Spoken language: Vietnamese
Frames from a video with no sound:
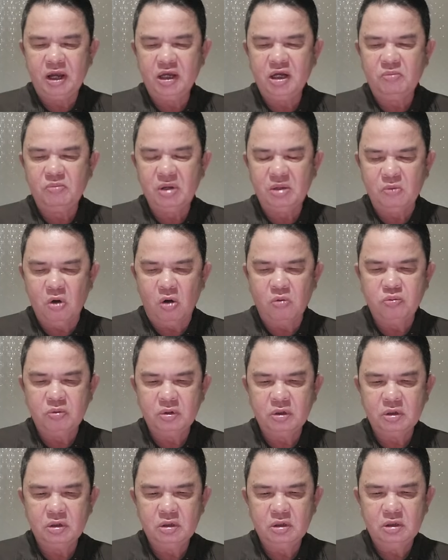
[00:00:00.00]
2021,
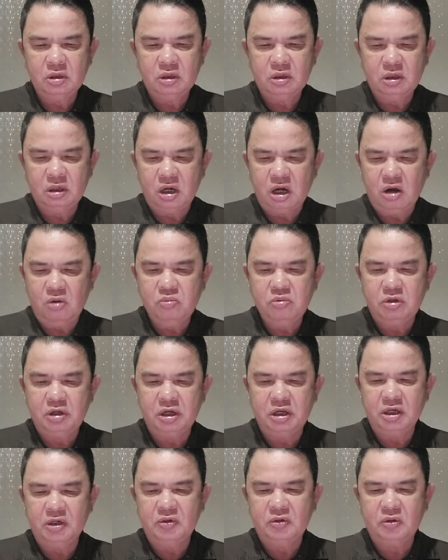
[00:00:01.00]
ông
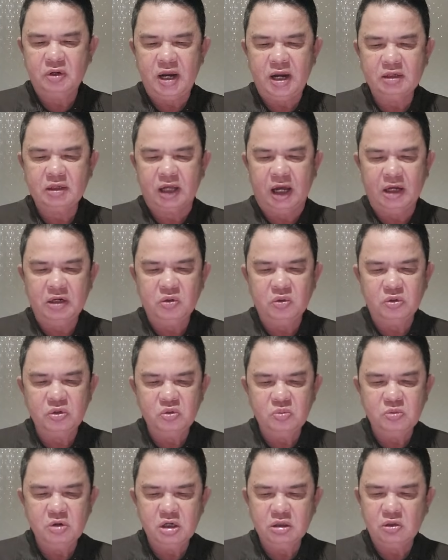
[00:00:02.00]
Kỳ có đăng tải nội
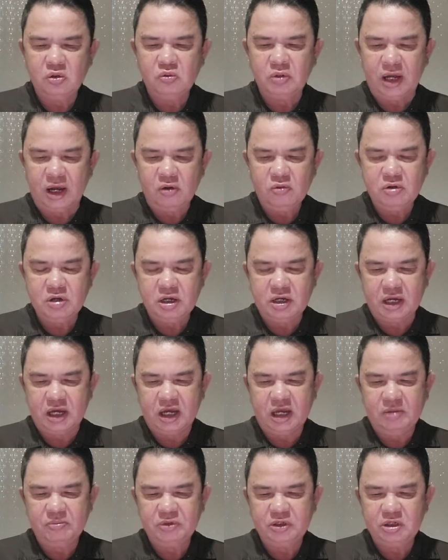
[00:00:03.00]
dung đơn tố cáo đề
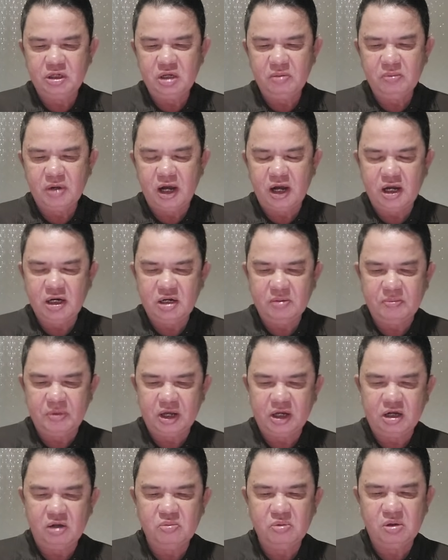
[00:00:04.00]
ngày 29 tháng 3 năm
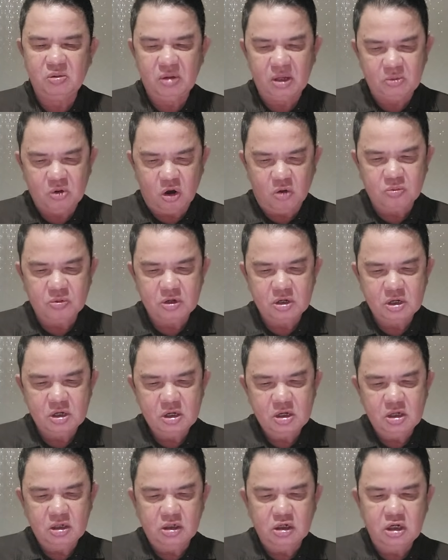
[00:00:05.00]
2021
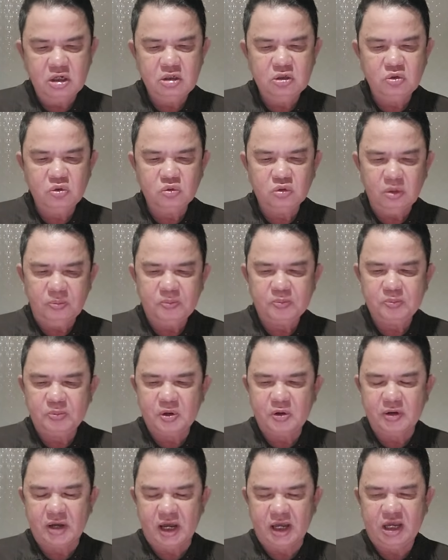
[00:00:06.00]
lên YouTube
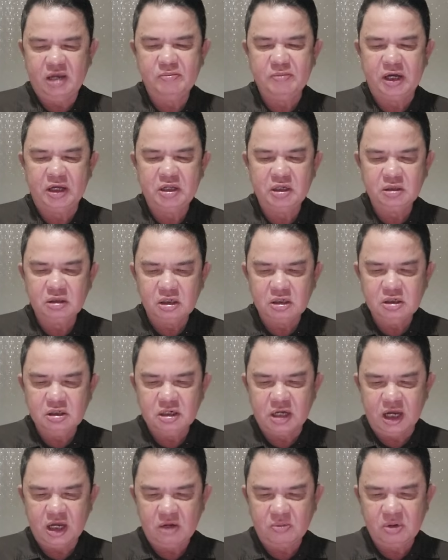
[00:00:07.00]
vào ngày 27 tháng 4
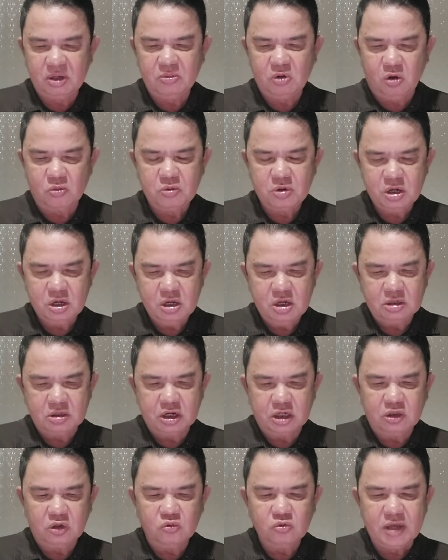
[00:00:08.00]
2021
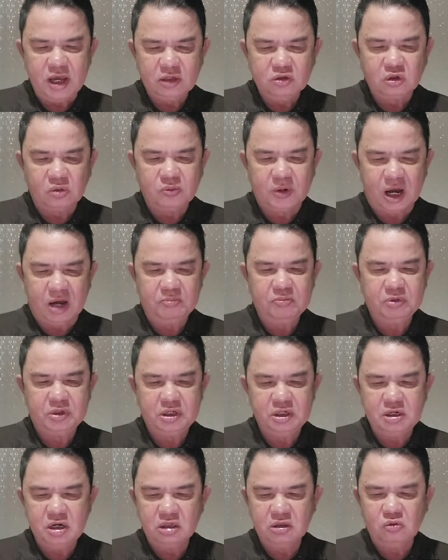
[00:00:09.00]
để tố giác tội phạm
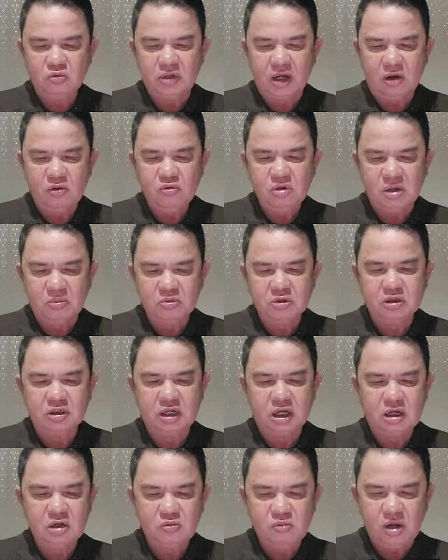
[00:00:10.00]
khi đơn tố cáo không được
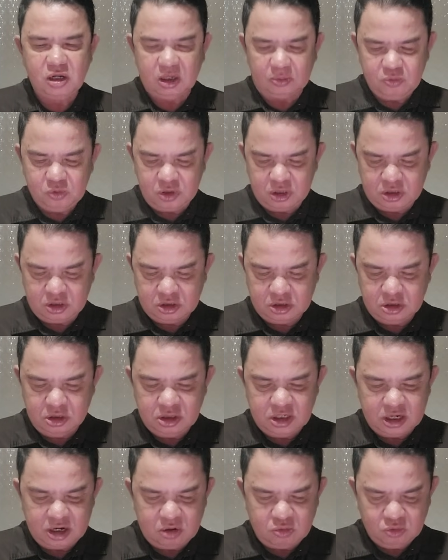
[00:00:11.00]
các cơ quan thẩm quyền xử
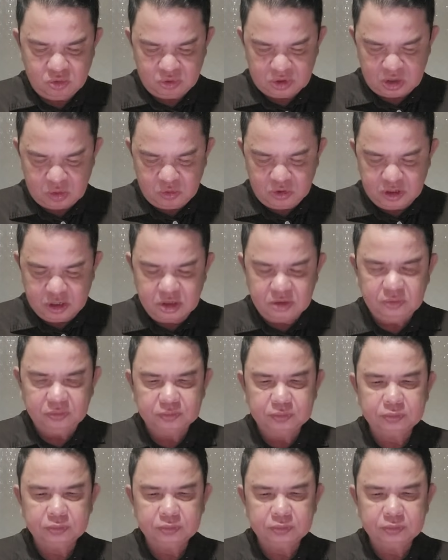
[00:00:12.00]
lý theo, theo quy định.